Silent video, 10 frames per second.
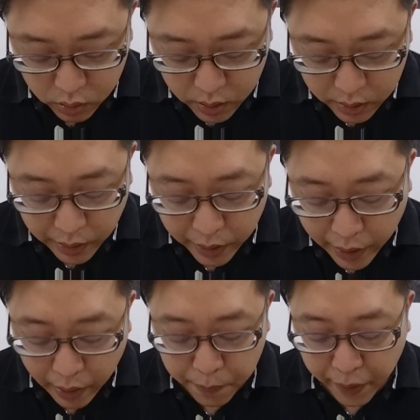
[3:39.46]
这张
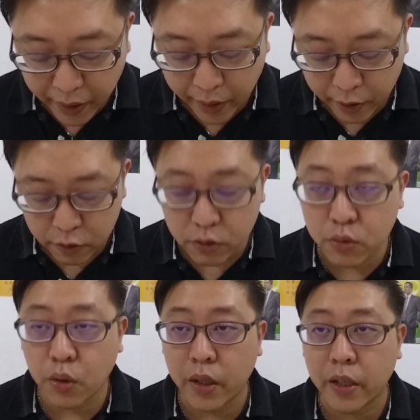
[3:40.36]
卡牌 a n d e
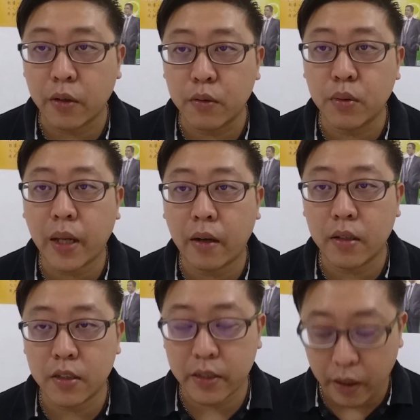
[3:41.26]
所领悟到
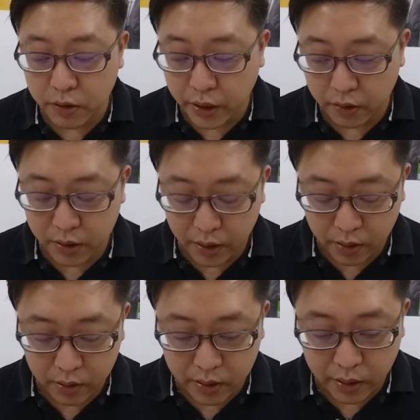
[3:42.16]
的小小心
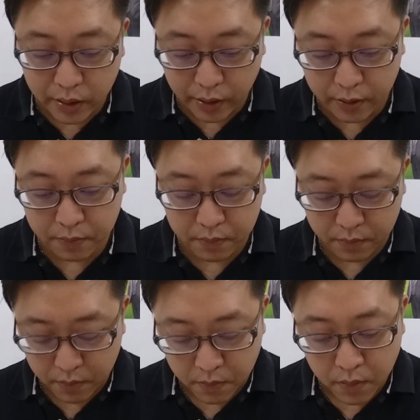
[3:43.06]
心得，
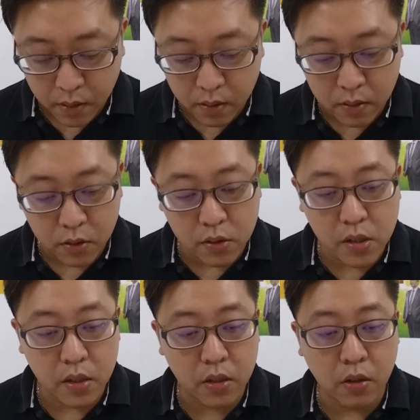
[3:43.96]
就
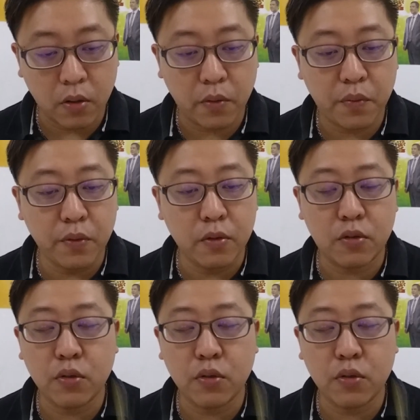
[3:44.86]
是从付